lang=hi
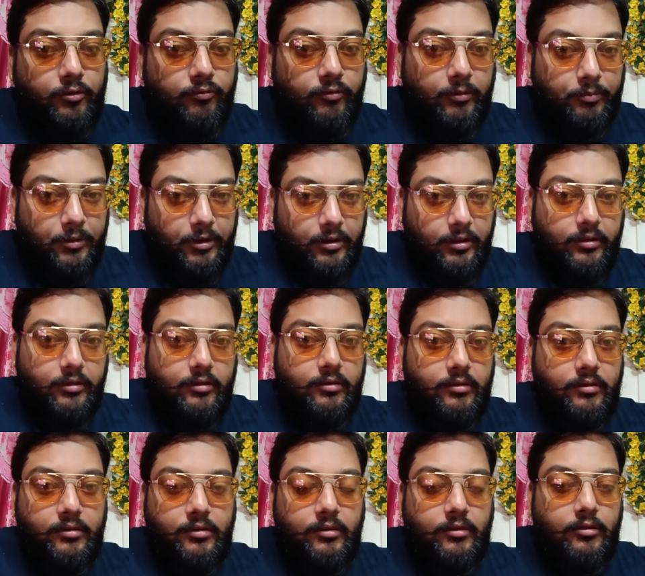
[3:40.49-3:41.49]
टू वेपन है
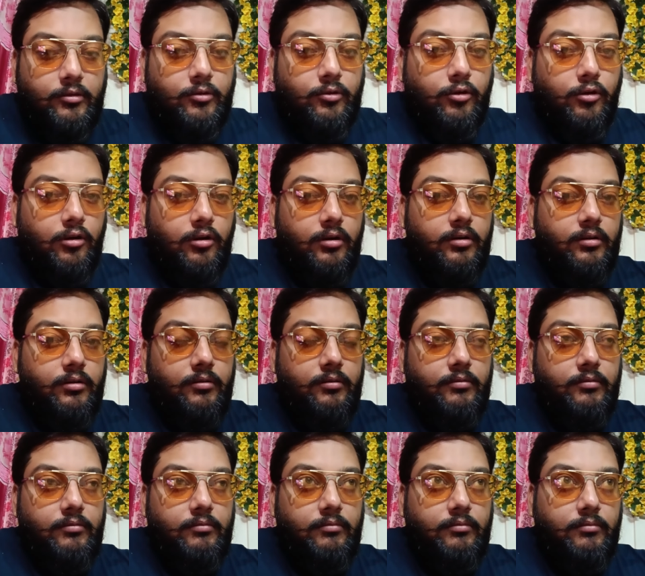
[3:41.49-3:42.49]
और
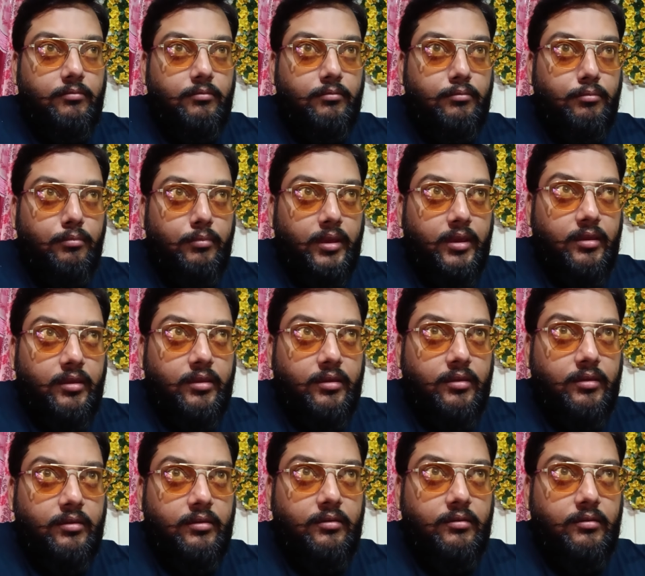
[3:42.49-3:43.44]
मैं